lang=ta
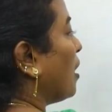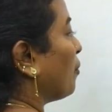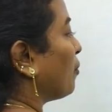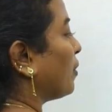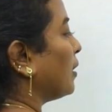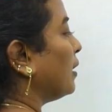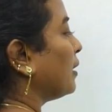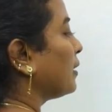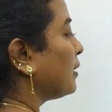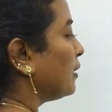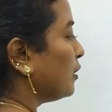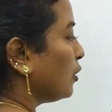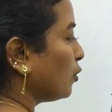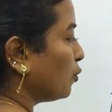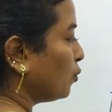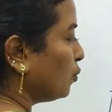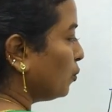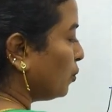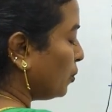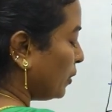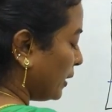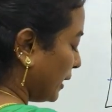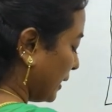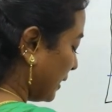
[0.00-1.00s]
அவங்களுக்கு இந்த
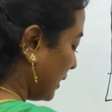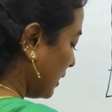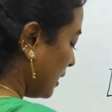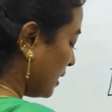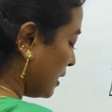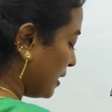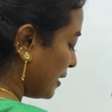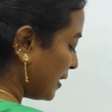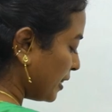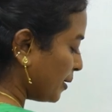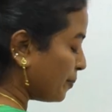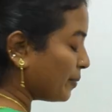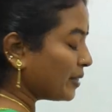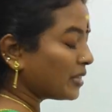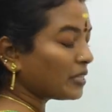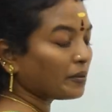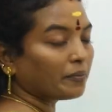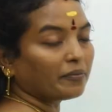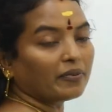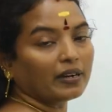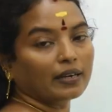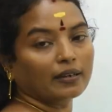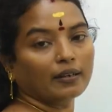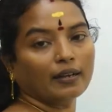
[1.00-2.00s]
குரு என்ன
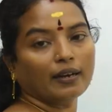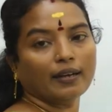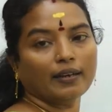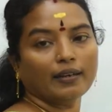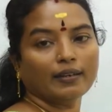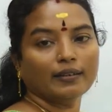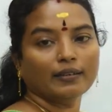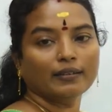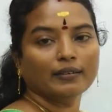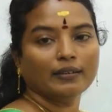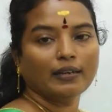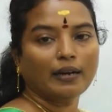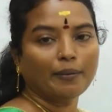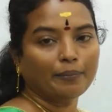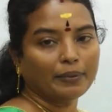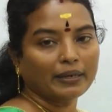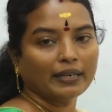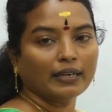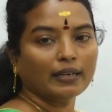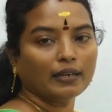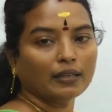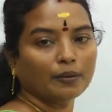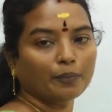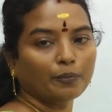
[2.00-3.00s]
ஆதிபத்தியம் வாங்குறாரு
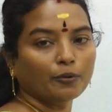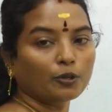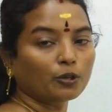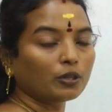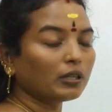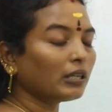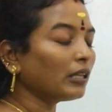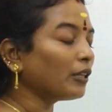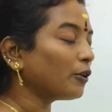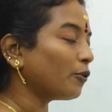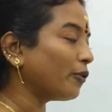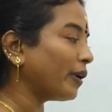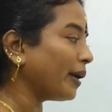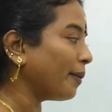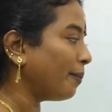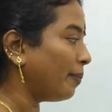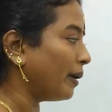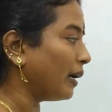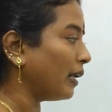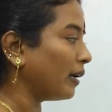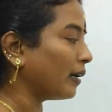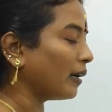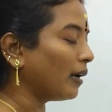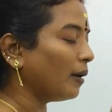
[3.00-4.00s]
அப்படிங்கிறத பொறுத்து அதனுடைய
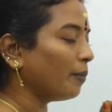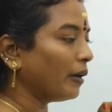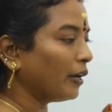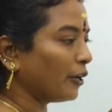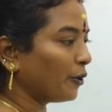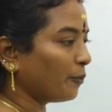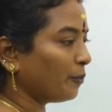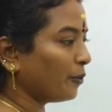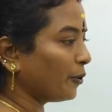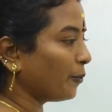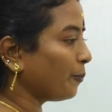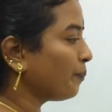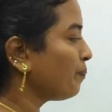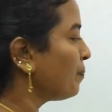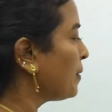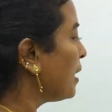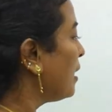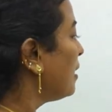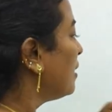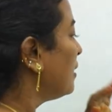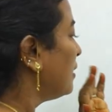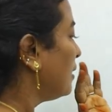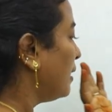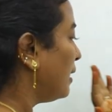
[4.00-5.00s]
பலன்கள் மாறுபடும்
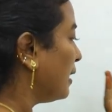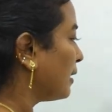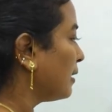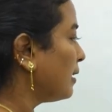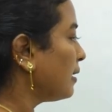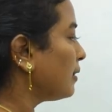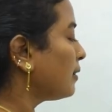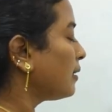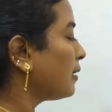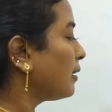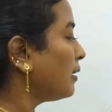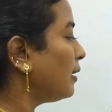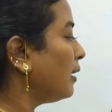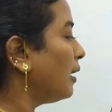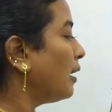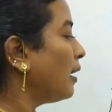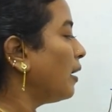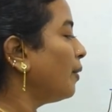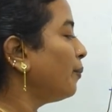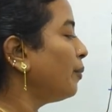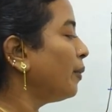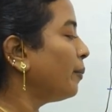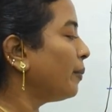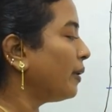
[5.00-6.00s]
லக்னத்திற்கு
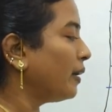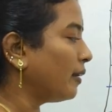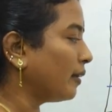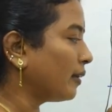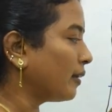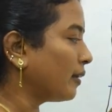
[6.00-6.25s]
லாபமாக